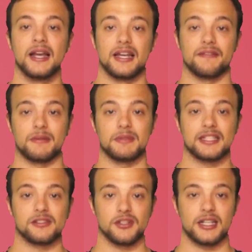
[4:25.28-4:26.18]
La
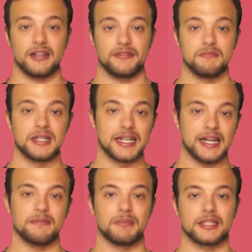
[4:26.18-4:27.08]
frammentazione della
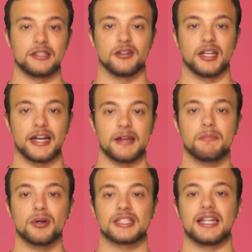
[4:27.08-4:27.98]
fibrina, in particolare,
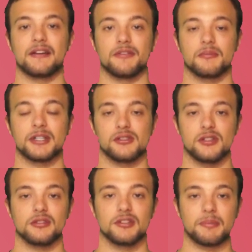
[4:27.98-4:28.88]
porta alla
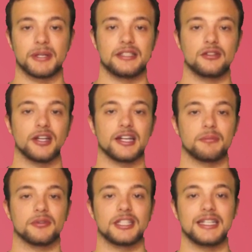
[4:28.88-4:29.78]
formazione di una particolare
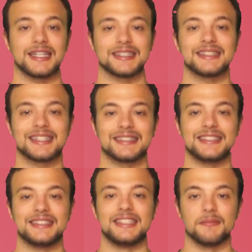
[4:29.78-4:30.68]
proteina detta
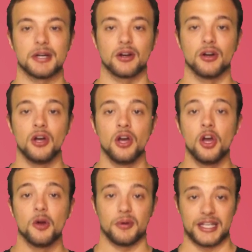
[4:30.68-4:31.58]
didimero,
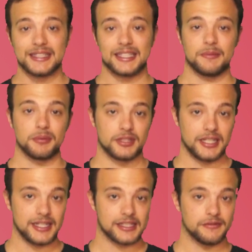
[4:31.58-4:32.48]
Poiché tale
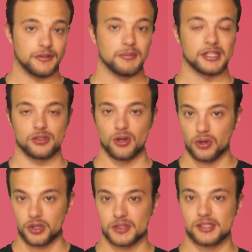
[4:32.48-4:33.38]
proteina si forma
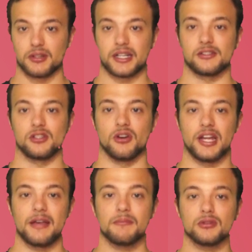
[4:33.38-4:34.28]
solo in questa
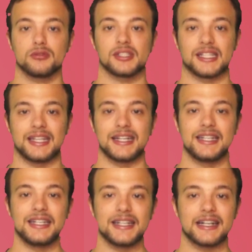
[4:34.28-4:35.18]
occasione, è molto usata in
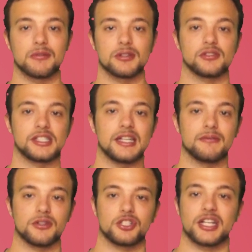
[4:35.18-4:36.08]
clinica quando si
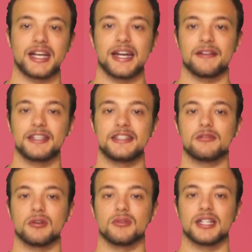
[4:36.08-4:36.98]
devono cercare eventi
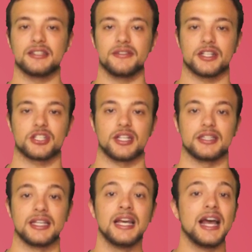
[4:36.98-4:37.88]
coagulativi
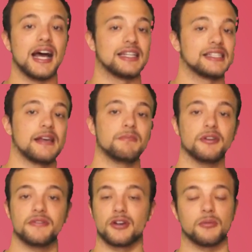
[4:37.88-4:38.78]
recenti, ad
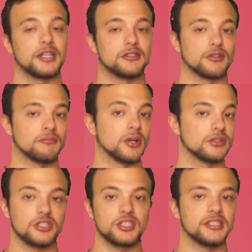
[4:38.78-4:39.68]
esempio fenomeni
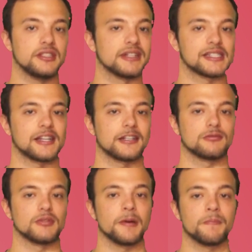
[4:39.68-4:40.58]
trombotici di diversa
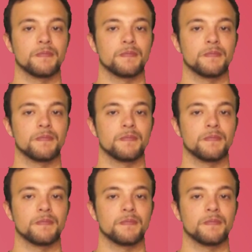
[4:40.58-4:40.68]
natura.